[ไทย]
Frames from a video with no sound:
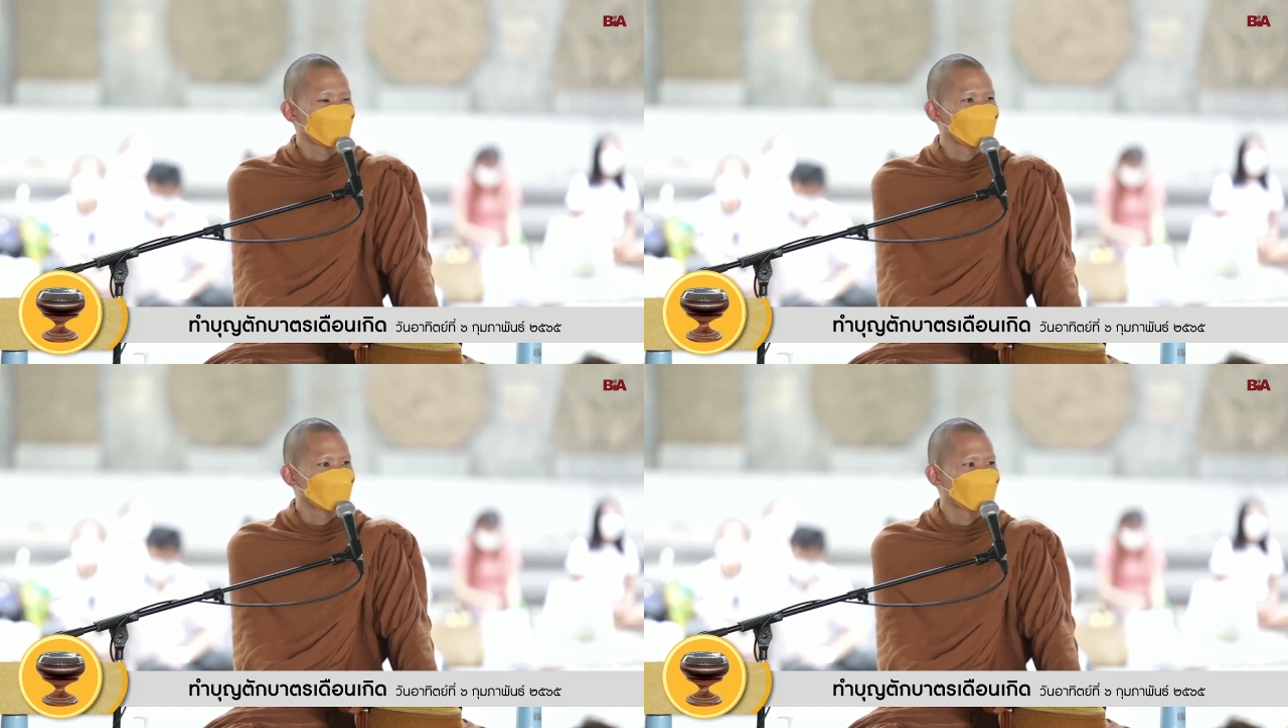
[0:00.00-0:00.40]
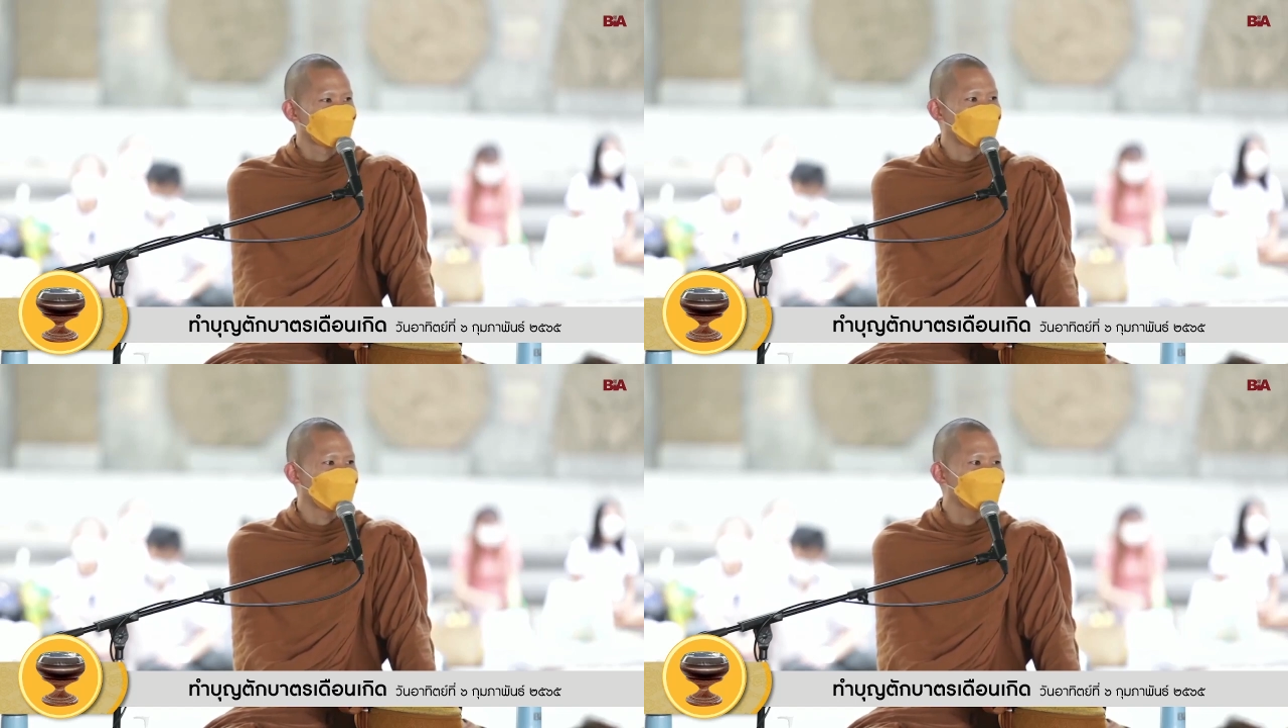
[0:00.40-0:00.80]
ช้อน
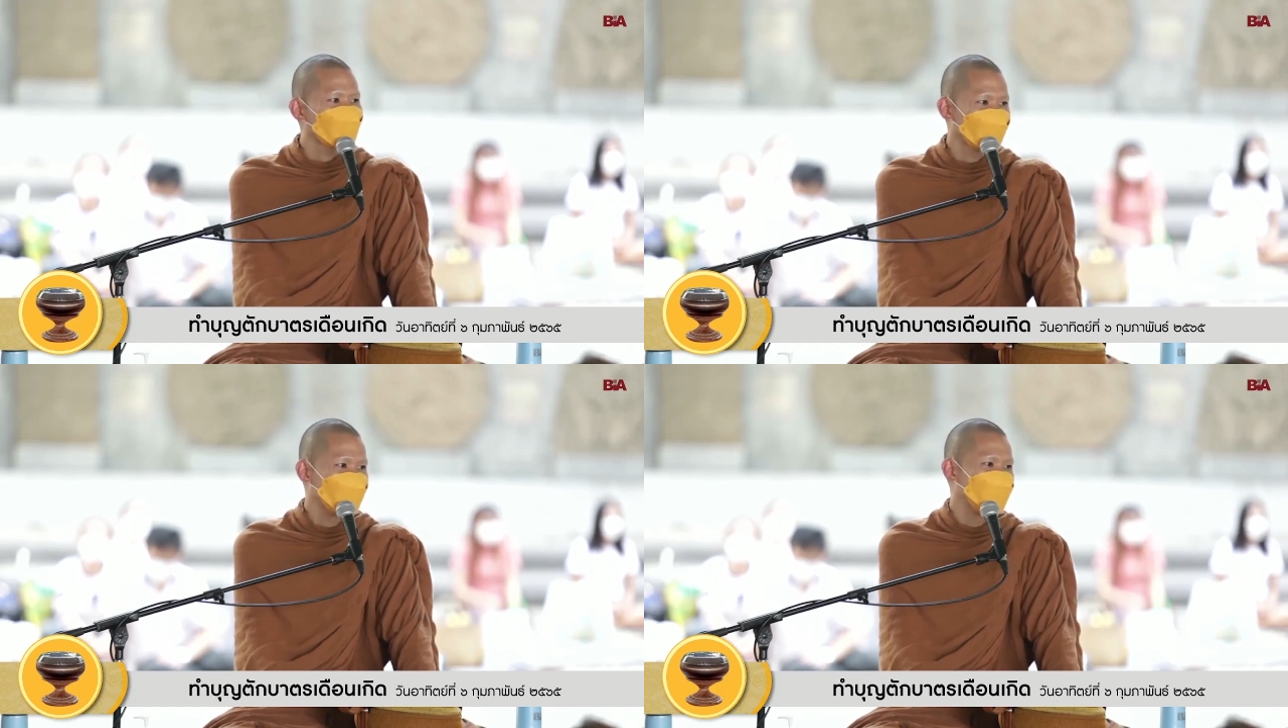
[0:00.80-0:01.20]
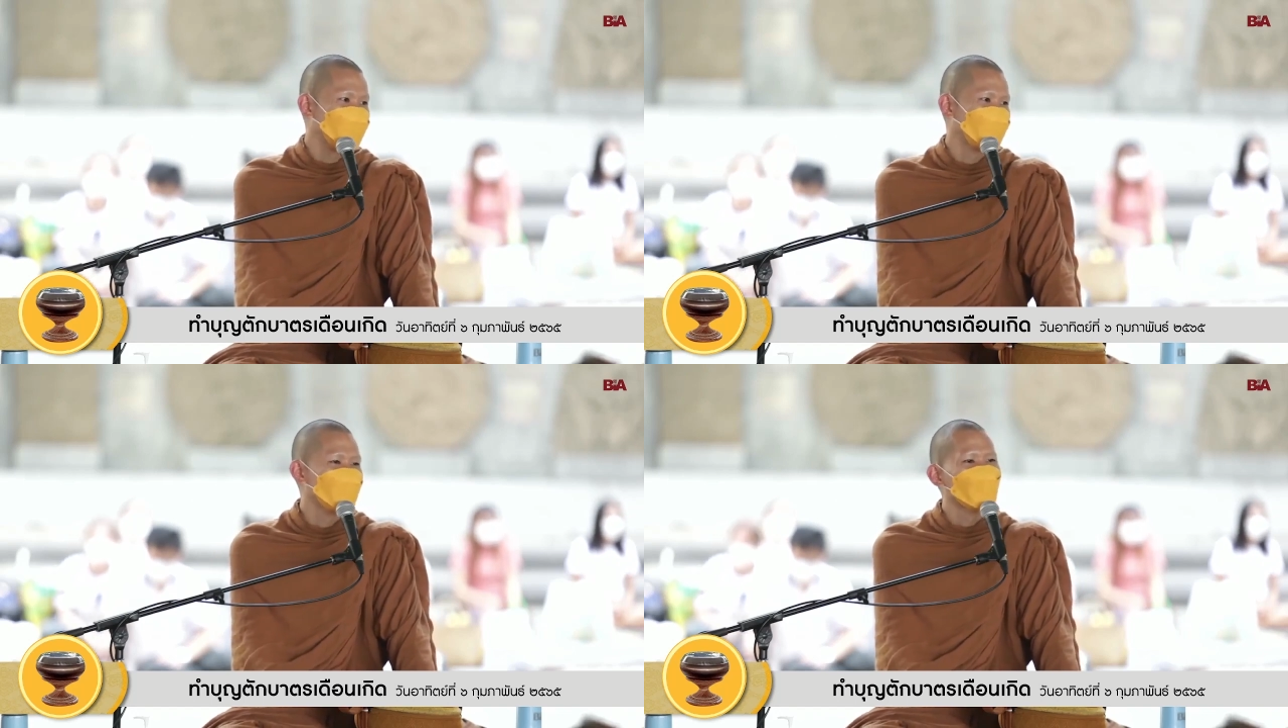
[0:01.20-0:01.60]

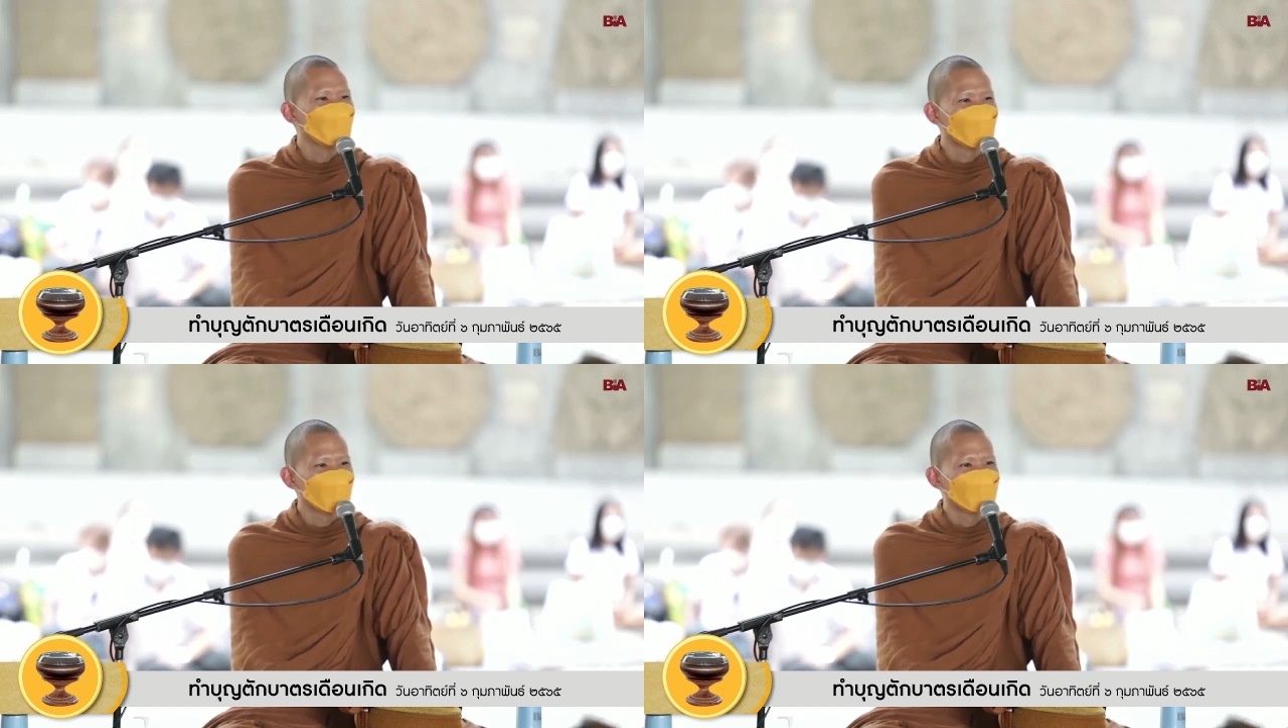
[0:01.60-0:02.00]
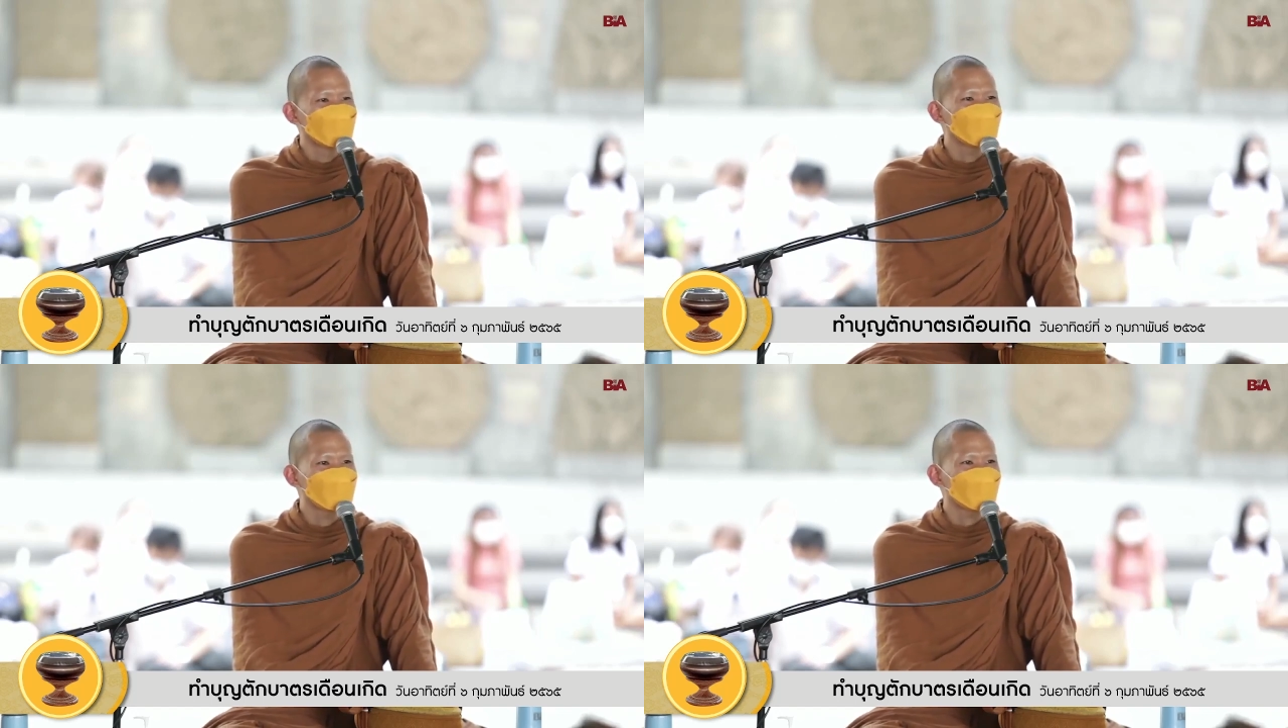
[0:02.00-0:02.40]
ชื่อท่าน
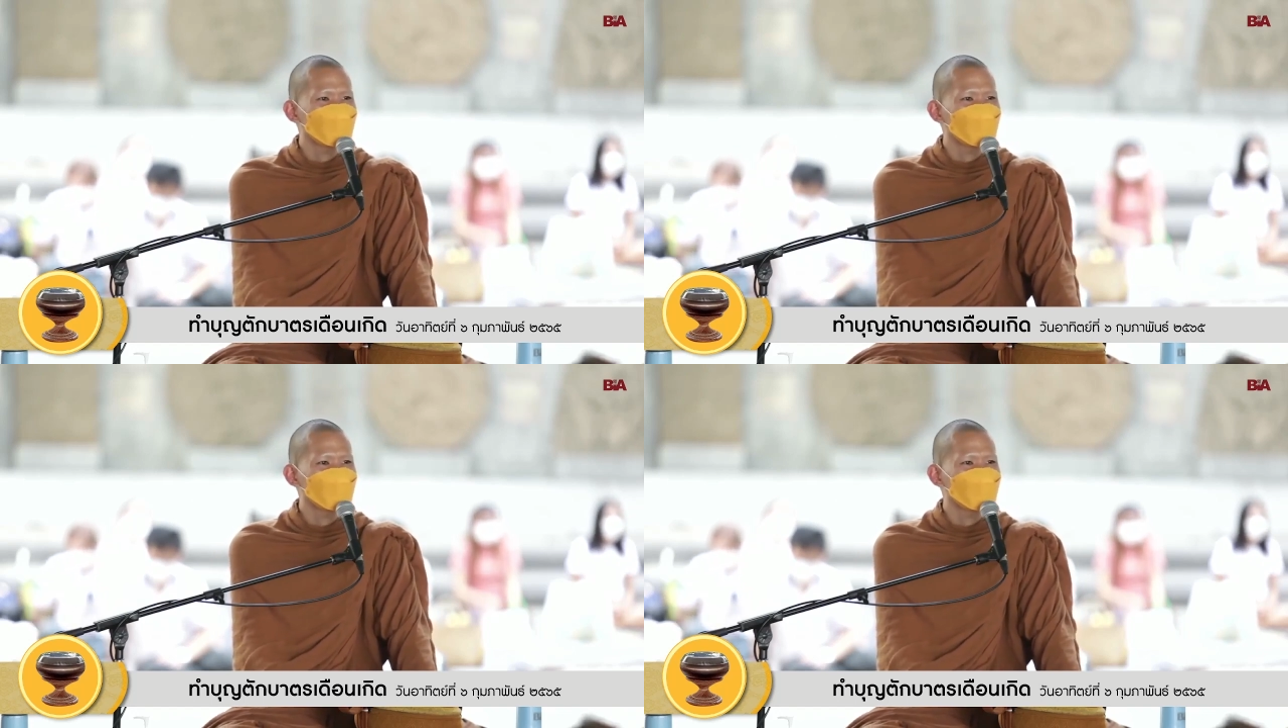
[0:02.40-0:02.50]
คือช